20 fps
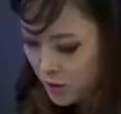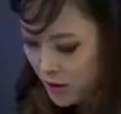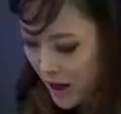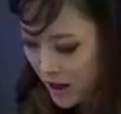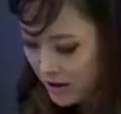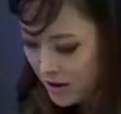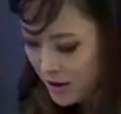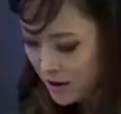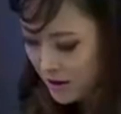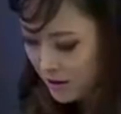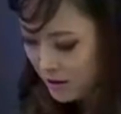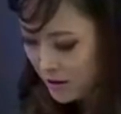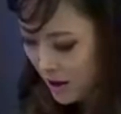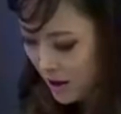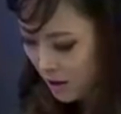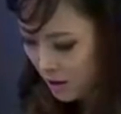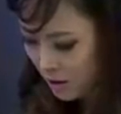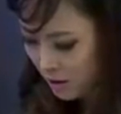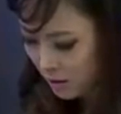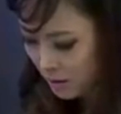出来，这个
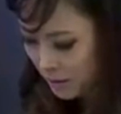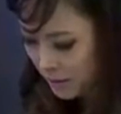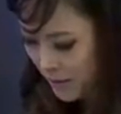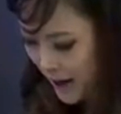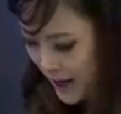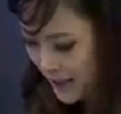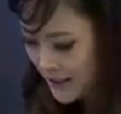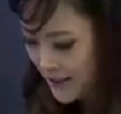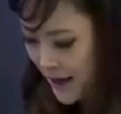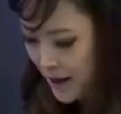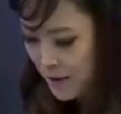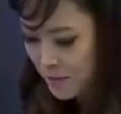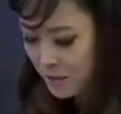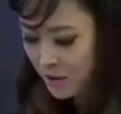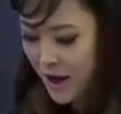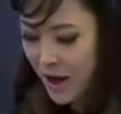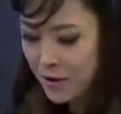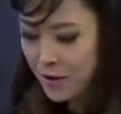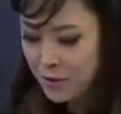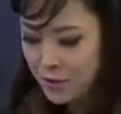叫“白菜
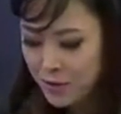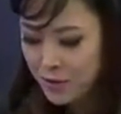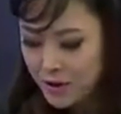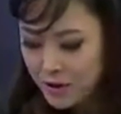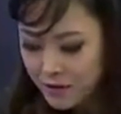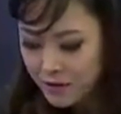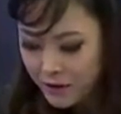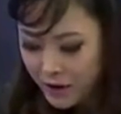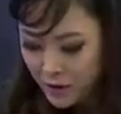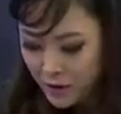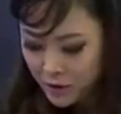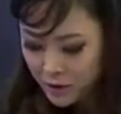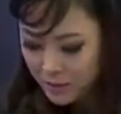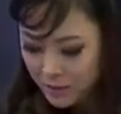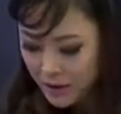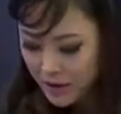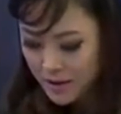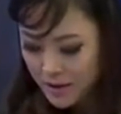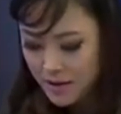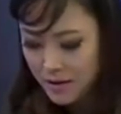不爱鱼”这位网友
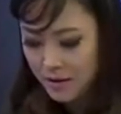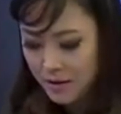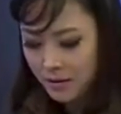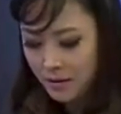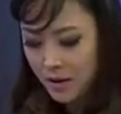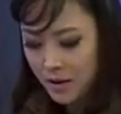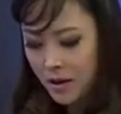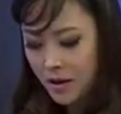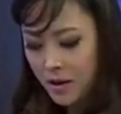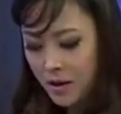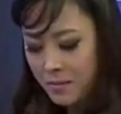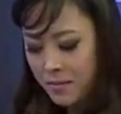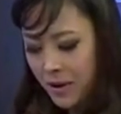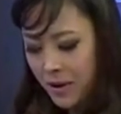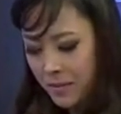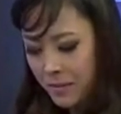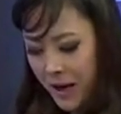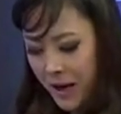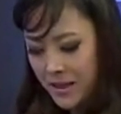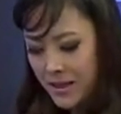的名
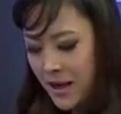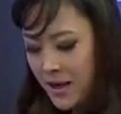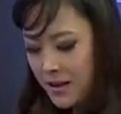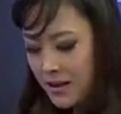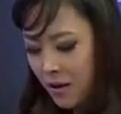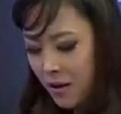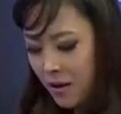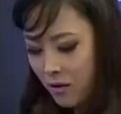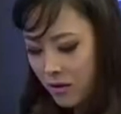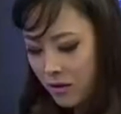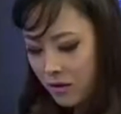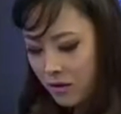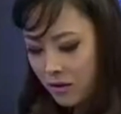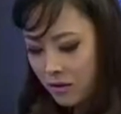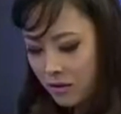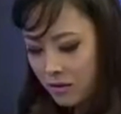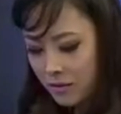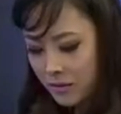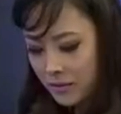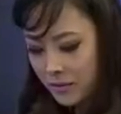字，“白菜小
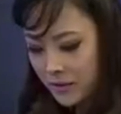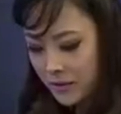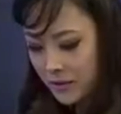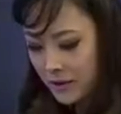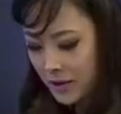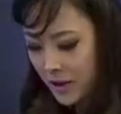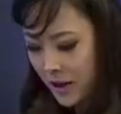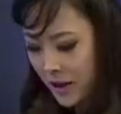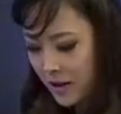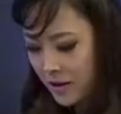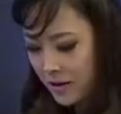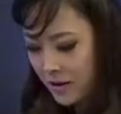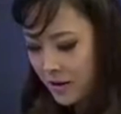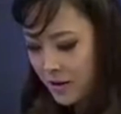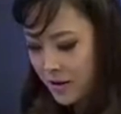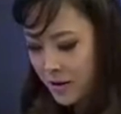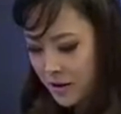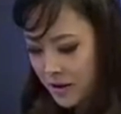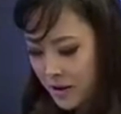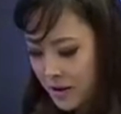哥”。哎，
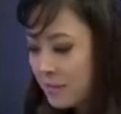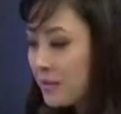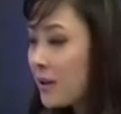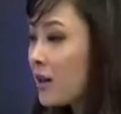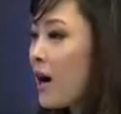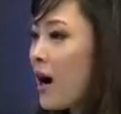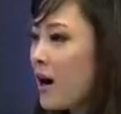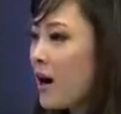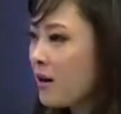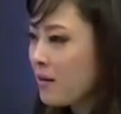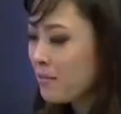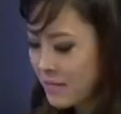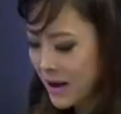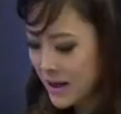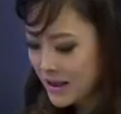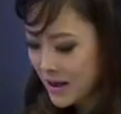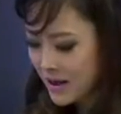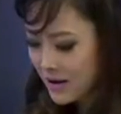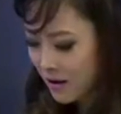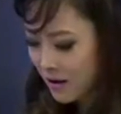您这个新闻哈，“
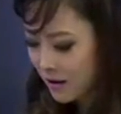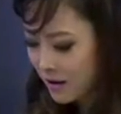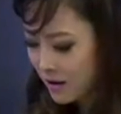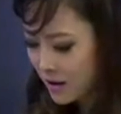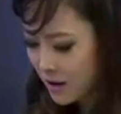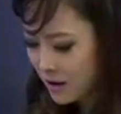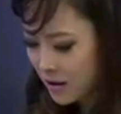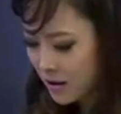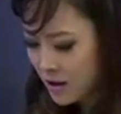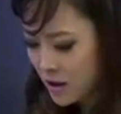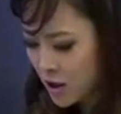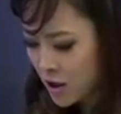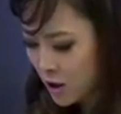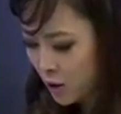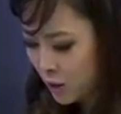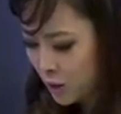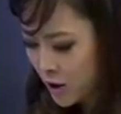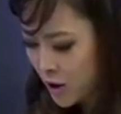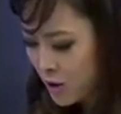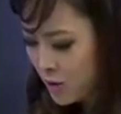白菜小哥”，您的
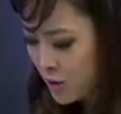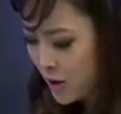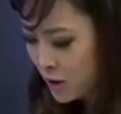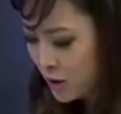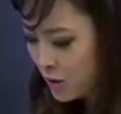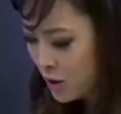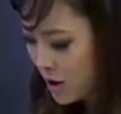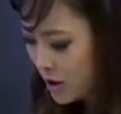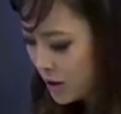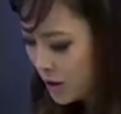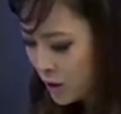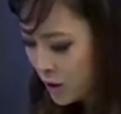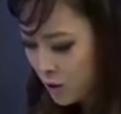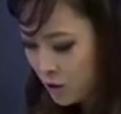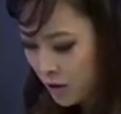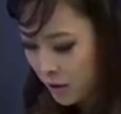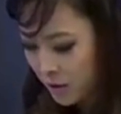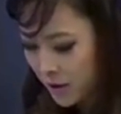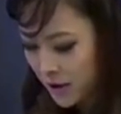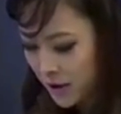首支原创歌
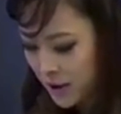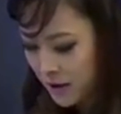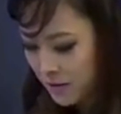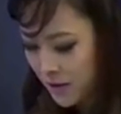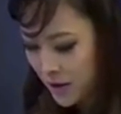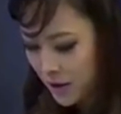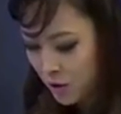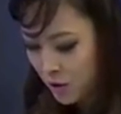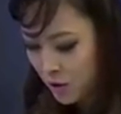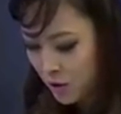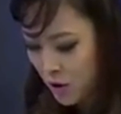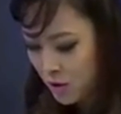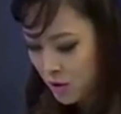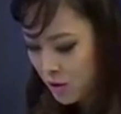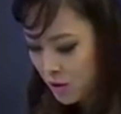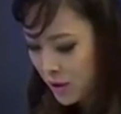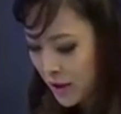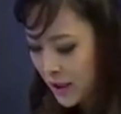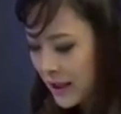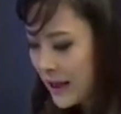曲有一个地方的
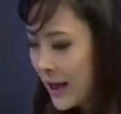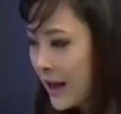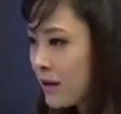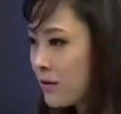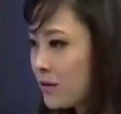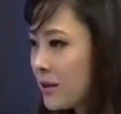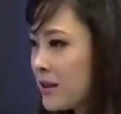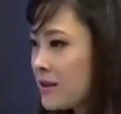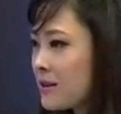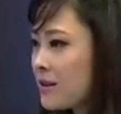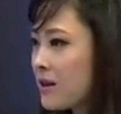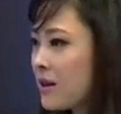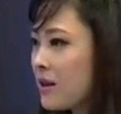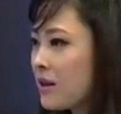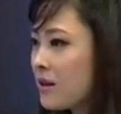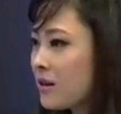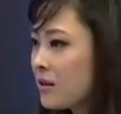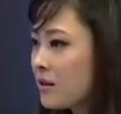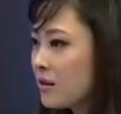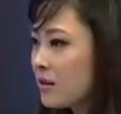创作灵感有哪些？